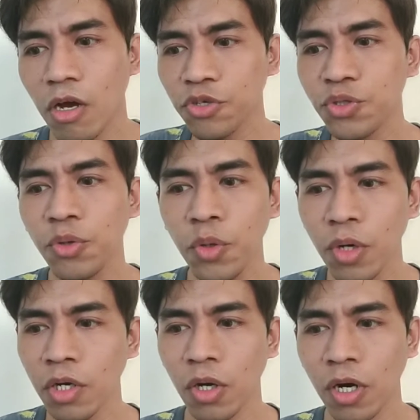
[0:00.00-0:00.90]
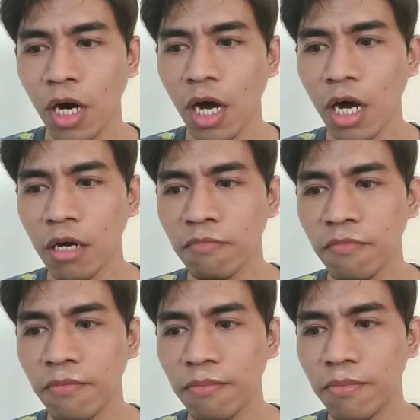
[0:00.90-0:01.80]
Gusto ko yung ano, um,
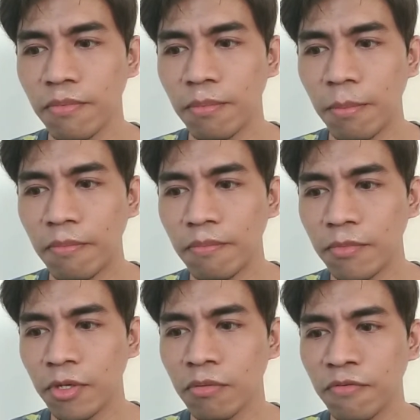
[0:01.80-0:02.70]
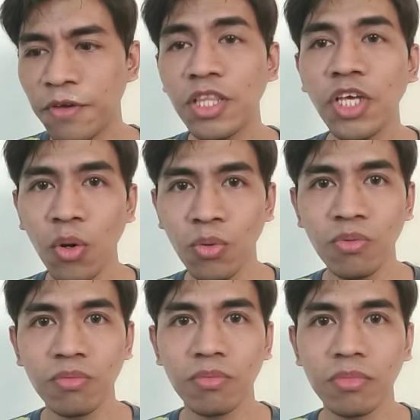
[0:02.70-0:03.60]
yung video.
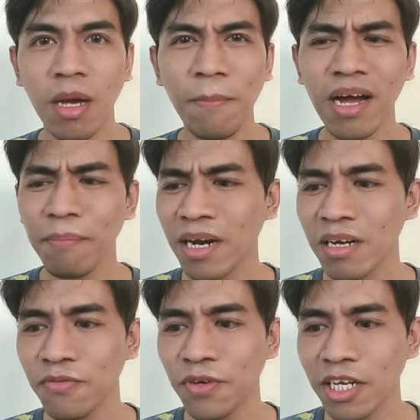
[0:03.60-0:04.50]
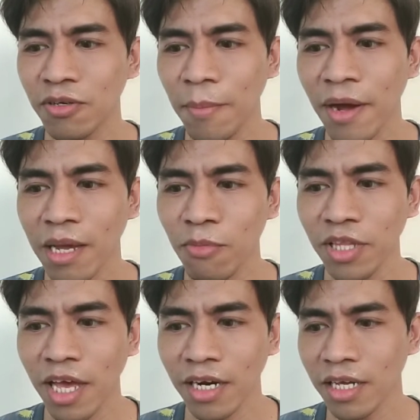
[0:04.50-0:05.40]
Napaka parang feel ko napaka
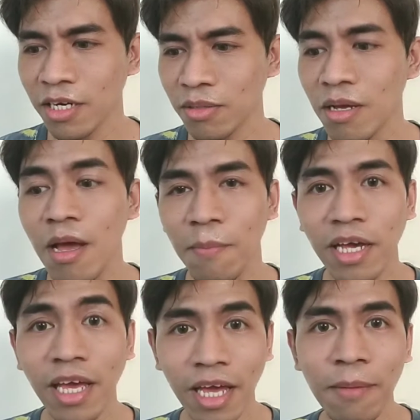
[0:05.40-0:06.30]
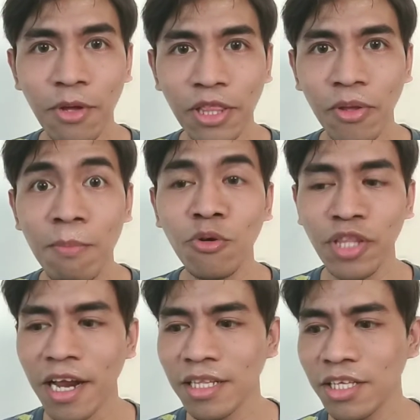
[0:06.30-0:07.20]
emotera niya. No? Magiging
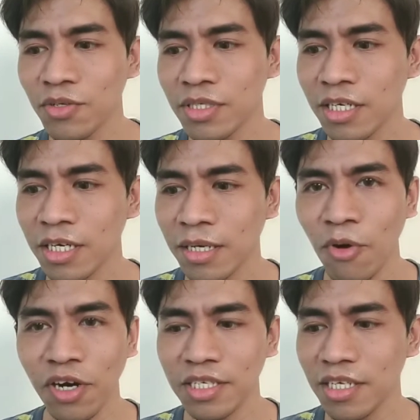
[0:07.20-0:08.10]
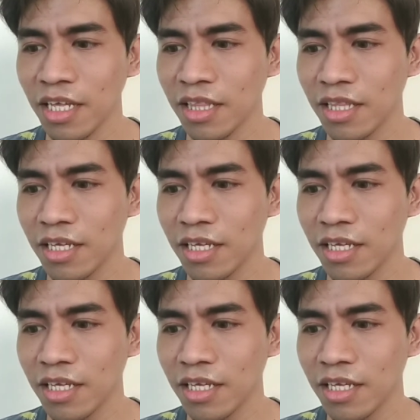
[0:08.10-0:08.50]
emotera dito si Morissette.